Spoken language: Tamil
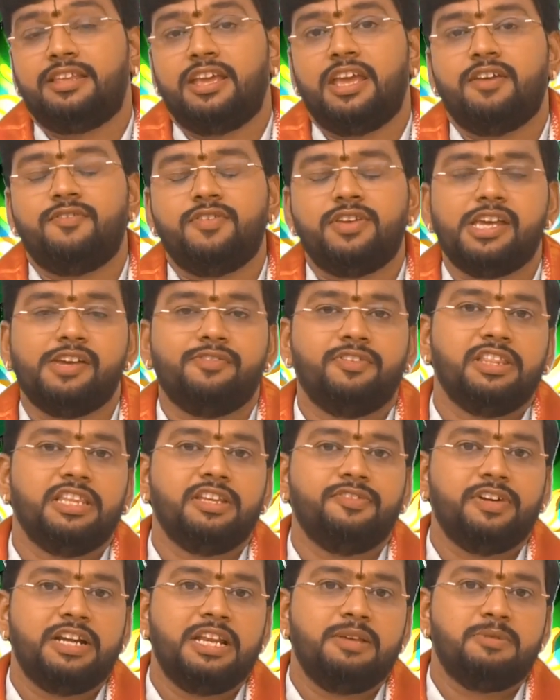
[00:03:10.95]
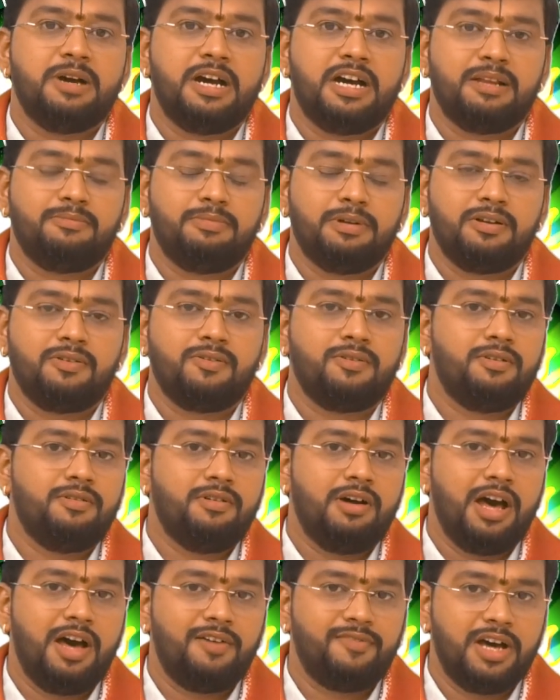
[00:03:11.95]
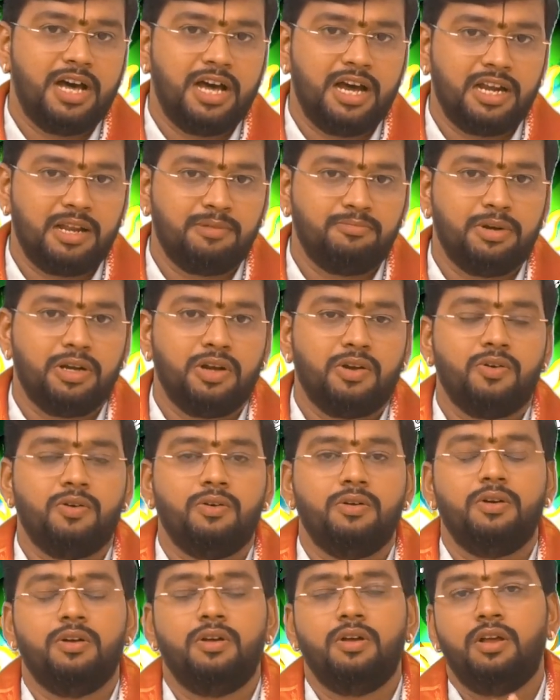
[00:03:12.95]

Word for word: தேவியை வந்து வழிபாடு பண்ணணும் ஆவாகனம் பண்ணணும்